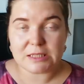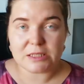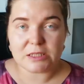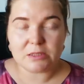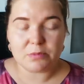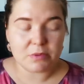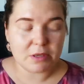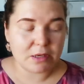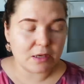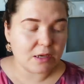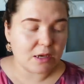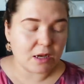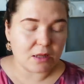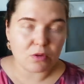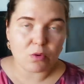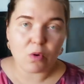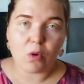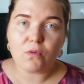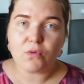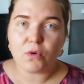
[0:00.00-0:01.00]
детьми,
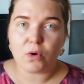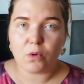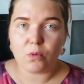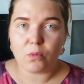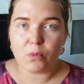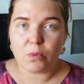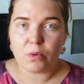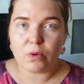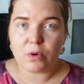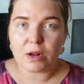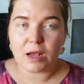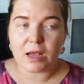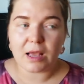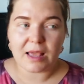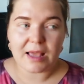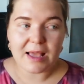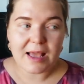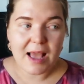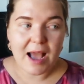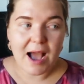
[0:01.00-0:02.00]
готовкой, уборкой,